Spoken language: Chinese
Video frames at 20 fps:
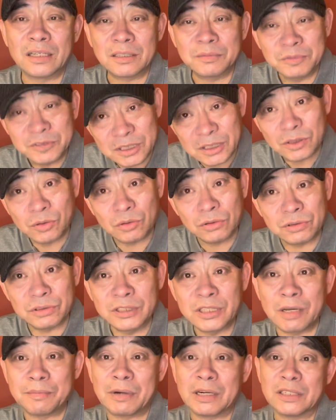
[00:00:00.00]
什么这都属于
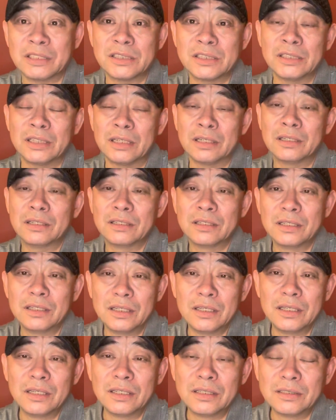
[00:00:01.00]
样板戏，
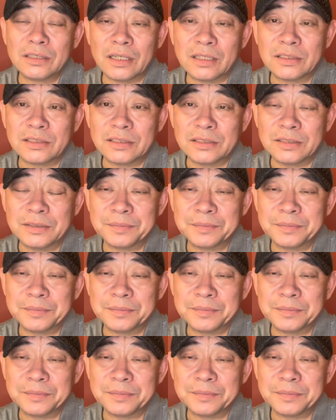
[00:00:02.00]
当时。